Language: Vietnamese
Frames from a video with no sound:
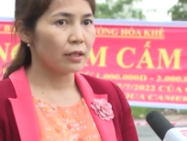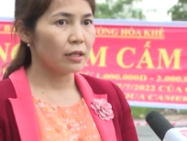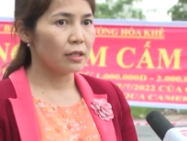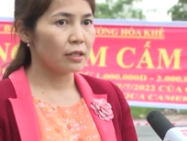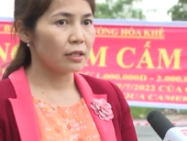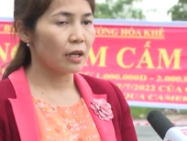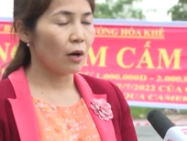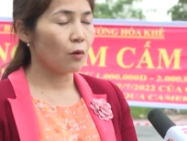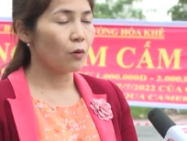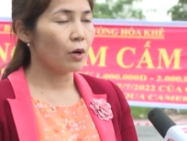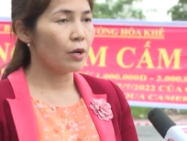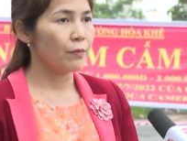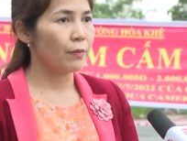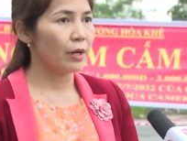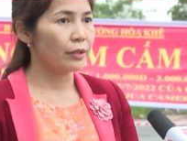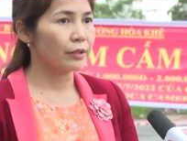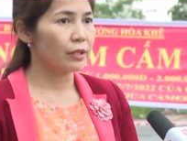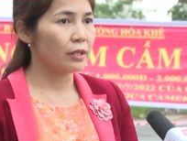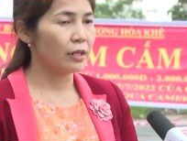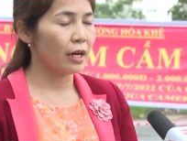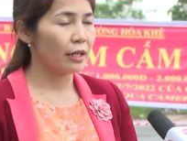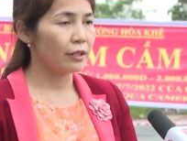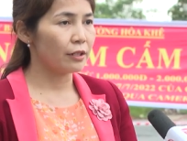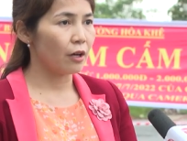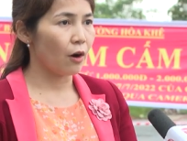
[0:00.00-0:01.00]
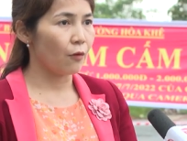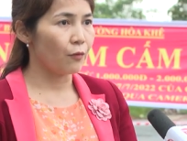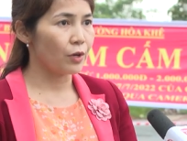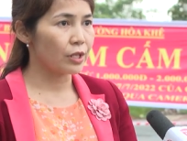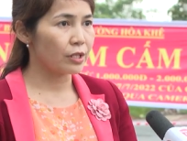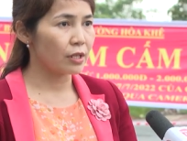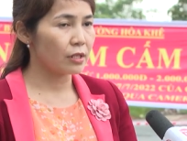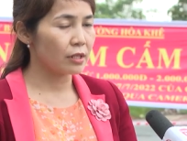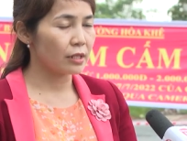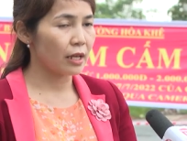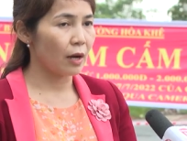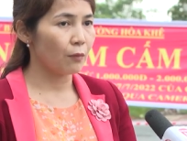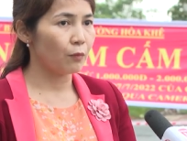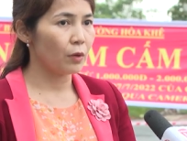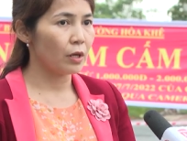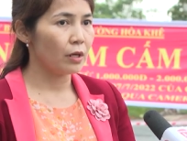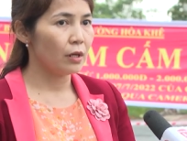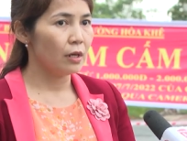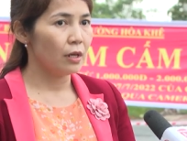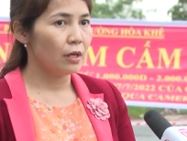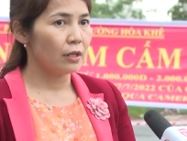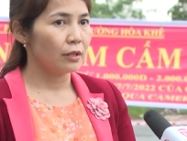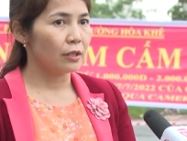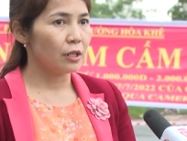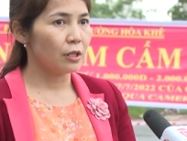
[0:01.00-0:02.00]
thì sau khi mà tiến hành dọn vệ sinh xong
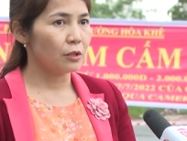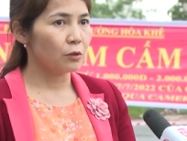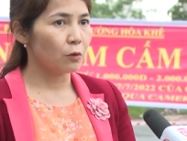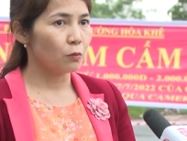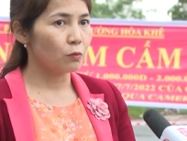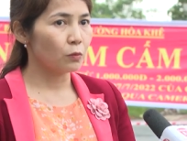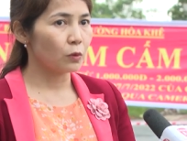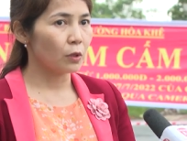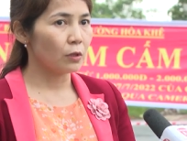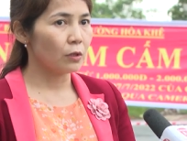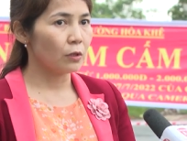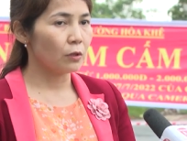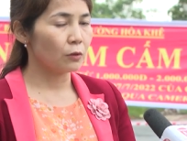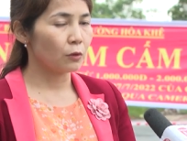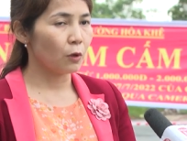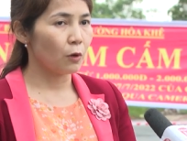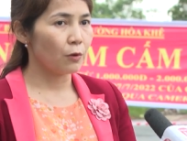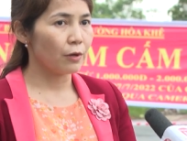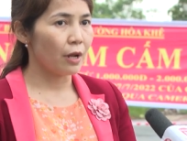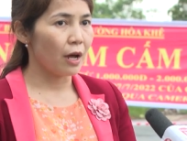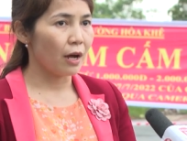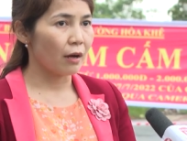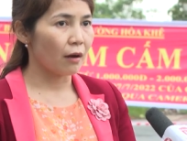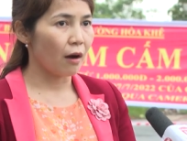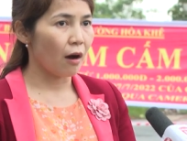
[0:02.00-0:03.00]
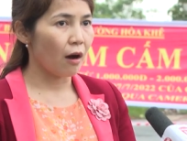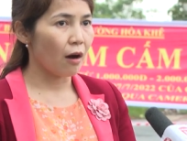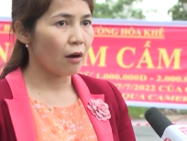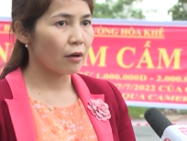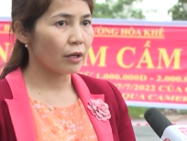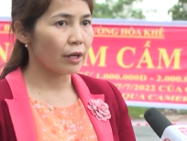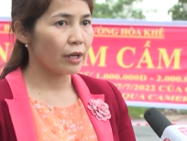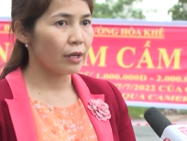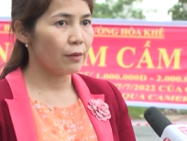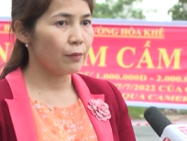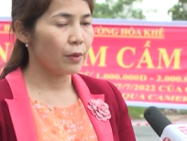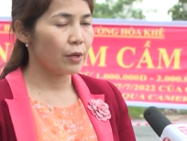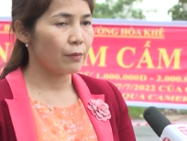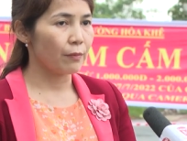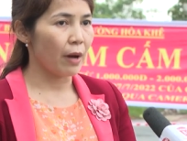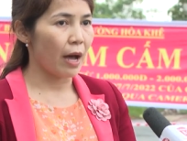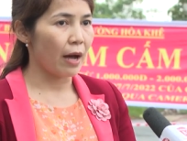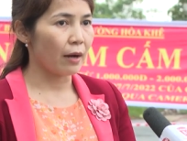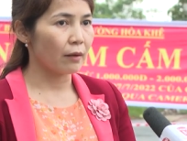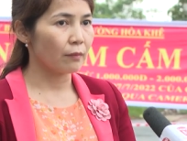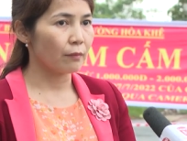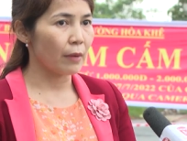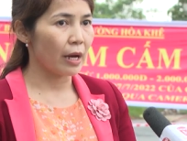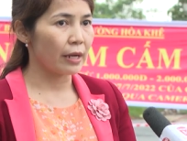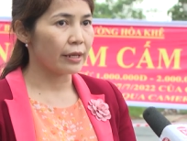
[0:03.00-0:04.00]
thì chúng tôi, tôi đã có cái biên
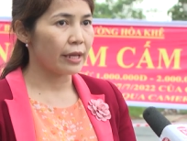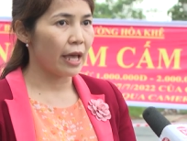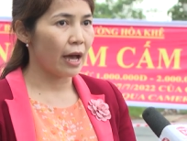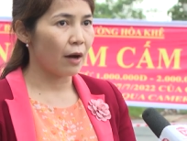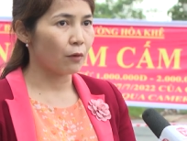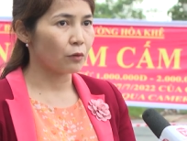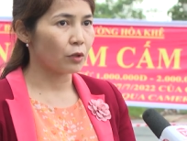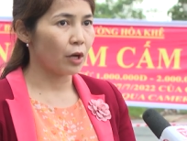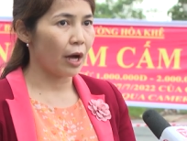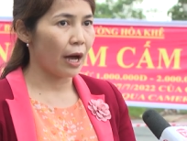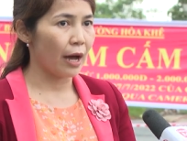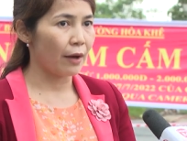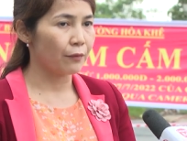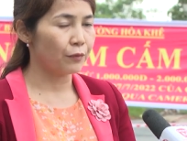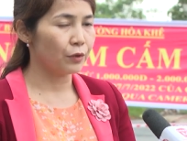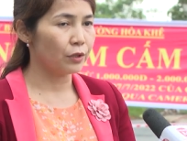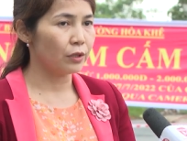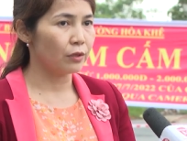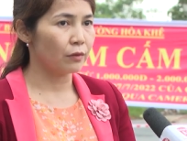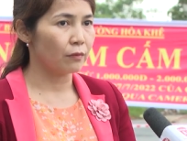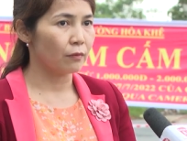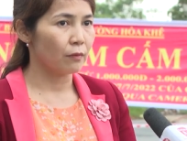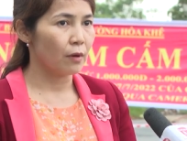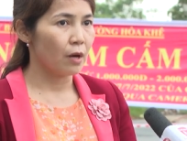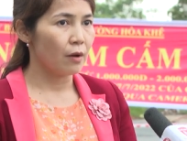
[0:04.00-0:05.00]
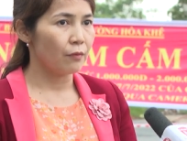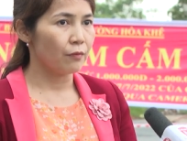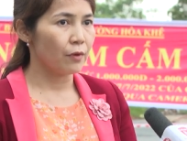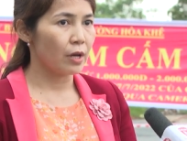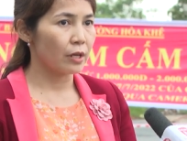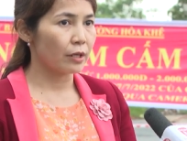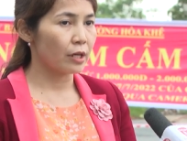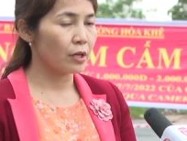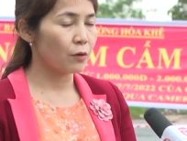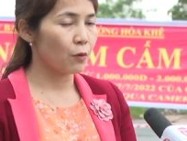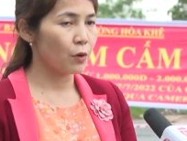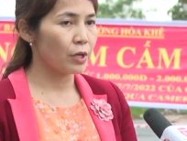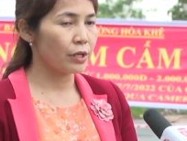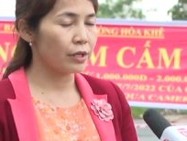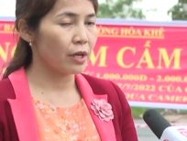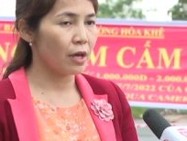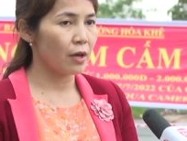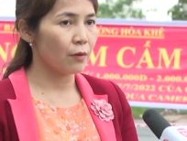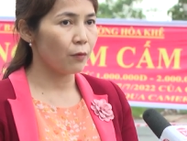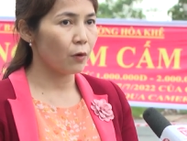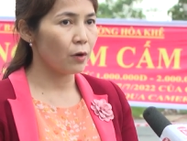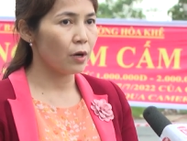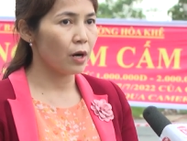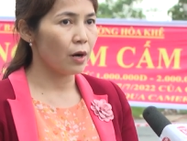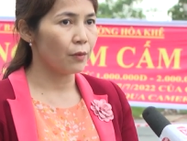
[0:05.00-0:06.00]
bản bàn giao cho hai phường về cái quy
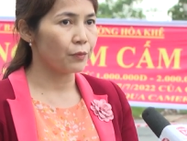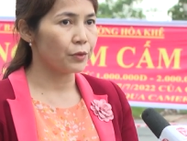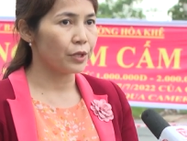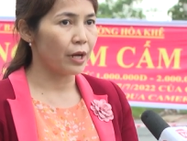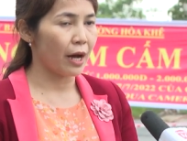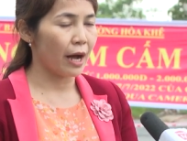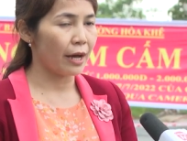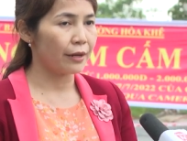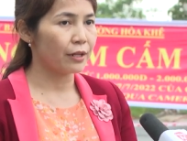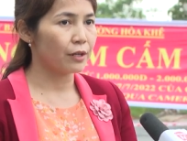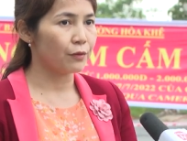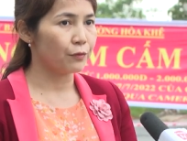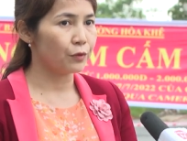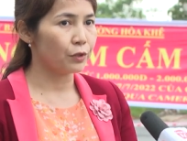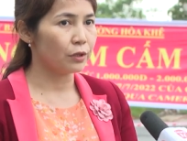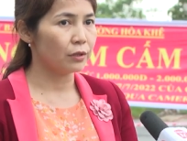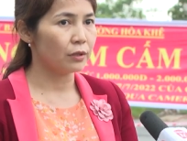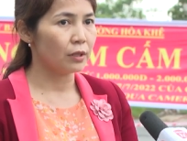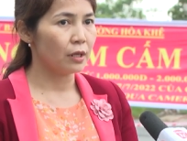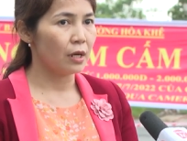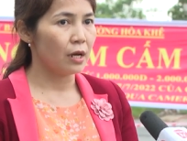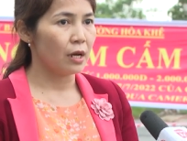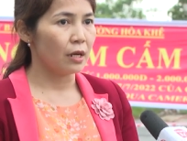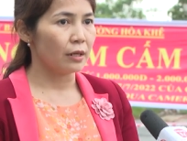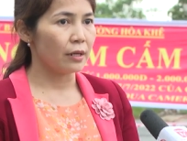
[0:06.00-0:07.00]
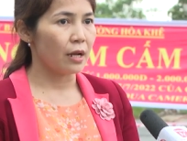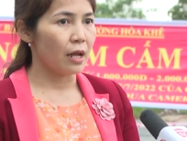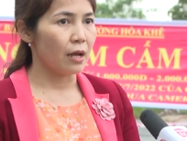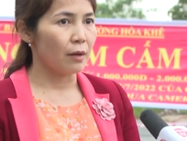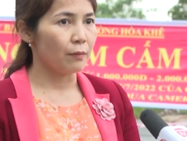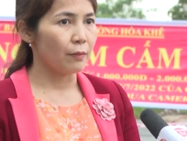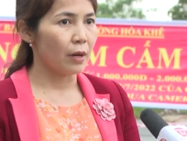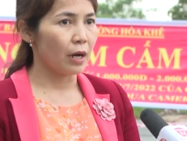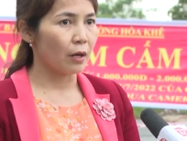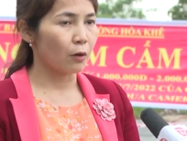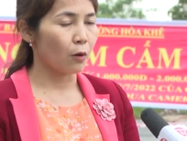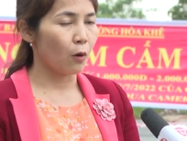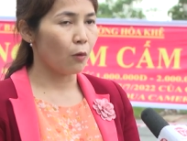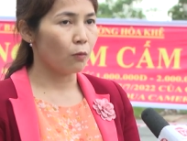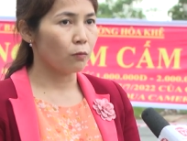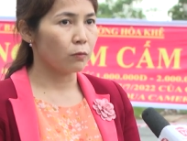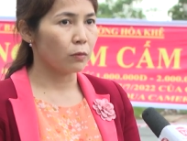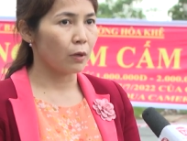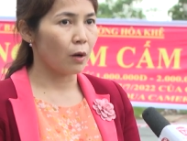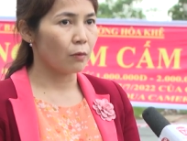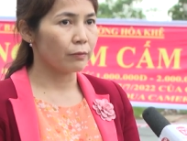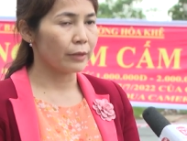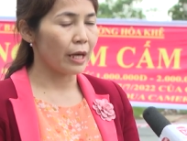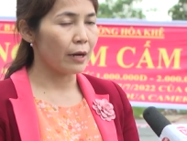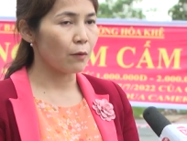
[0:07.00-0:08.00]
chế phối hợp giữa hai địa phương để mà cùng
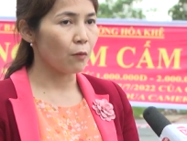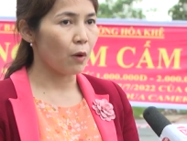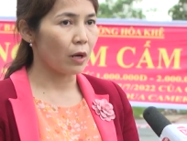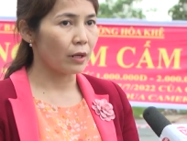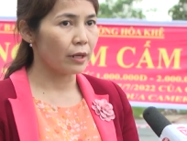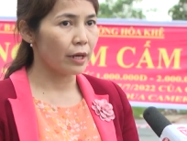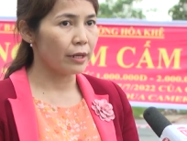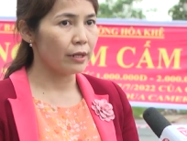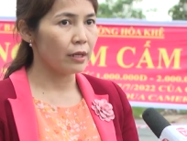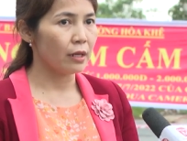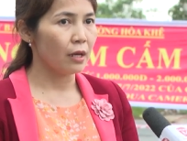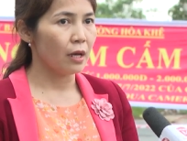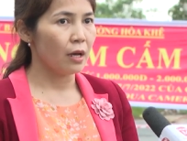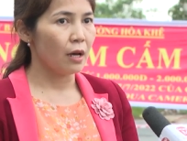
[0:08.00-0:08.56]
công tác quản lý